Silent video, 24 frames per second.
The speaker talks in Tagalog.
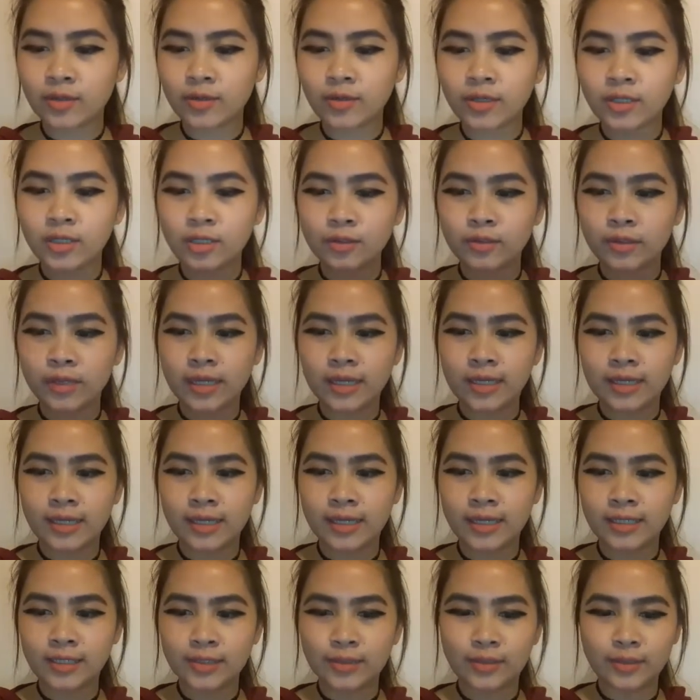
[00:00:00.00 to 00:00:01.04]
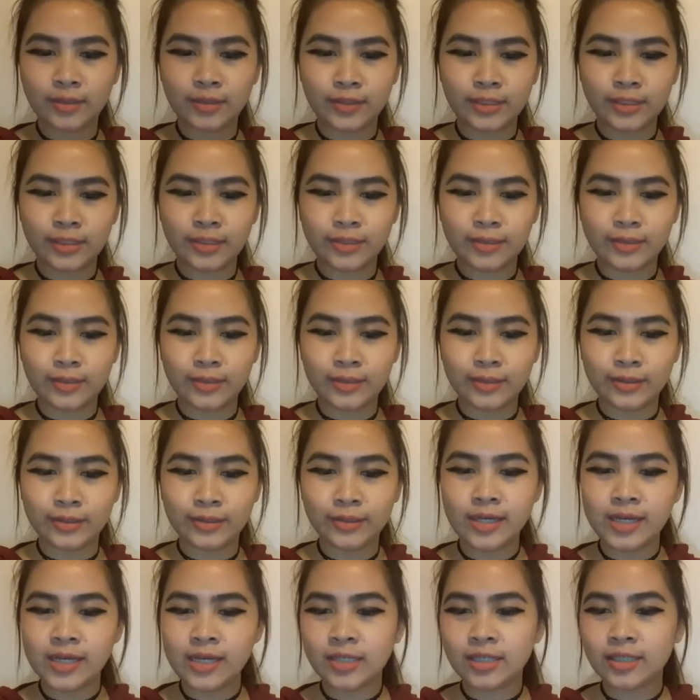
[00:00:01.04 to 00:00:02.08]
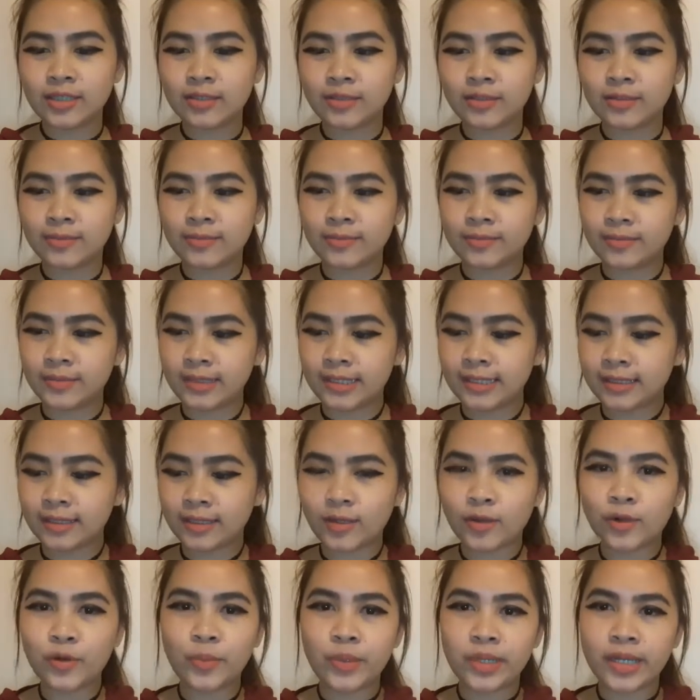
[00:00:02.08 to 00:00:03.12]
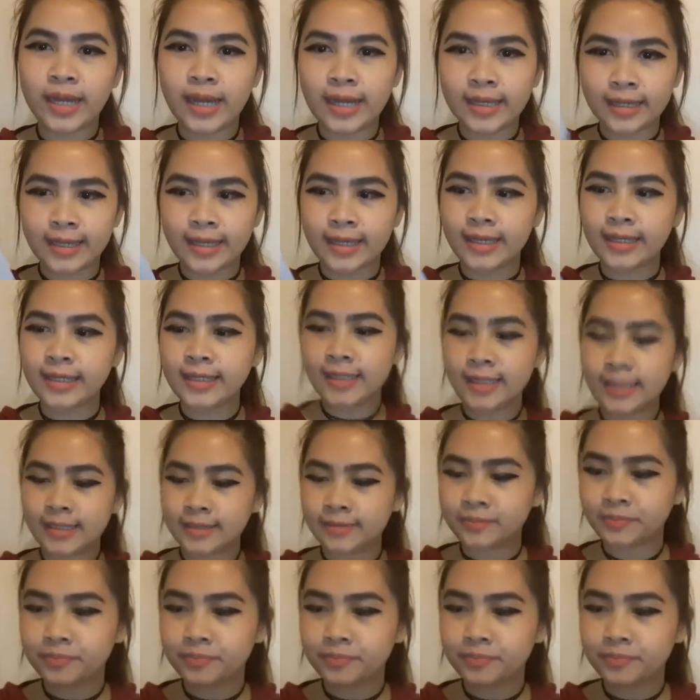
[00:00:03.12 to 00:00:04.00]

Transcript: Ito ang itsura niya. Ito, ito. So, open natin.